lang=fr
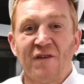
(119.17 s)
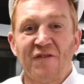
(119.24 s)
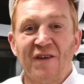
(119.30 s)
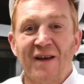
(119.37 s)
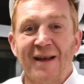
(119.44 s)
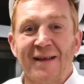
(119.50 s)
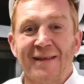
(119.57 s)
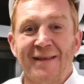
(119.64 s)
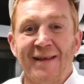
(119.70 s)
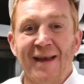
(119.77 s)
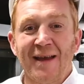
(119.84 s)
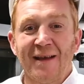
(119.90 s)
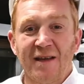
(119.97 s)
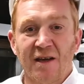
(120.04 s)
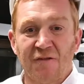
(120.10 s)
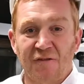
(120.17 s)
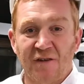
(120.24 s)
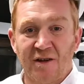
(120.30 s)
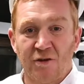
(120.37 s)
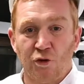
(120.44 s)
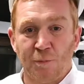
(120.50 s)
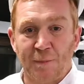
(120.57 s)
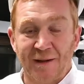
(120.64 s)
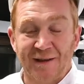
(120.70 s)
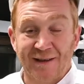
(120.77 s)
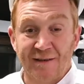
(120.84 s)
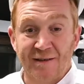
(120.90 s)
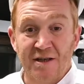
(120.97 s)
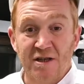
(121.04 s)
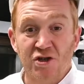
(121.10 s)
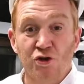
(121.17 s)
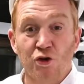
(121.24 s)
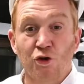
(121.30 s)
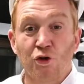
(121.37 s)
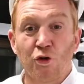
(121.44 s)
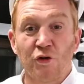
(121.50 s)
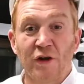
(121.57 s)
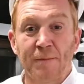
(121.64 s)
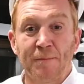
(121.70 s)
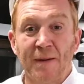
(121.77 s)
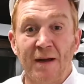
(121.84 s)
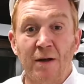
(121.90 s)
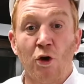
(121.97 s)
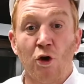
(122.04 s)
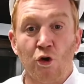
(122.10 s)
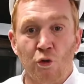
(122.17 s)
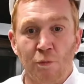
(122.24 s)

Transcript: faire la dernière phase du pétrissage que l'on appelle le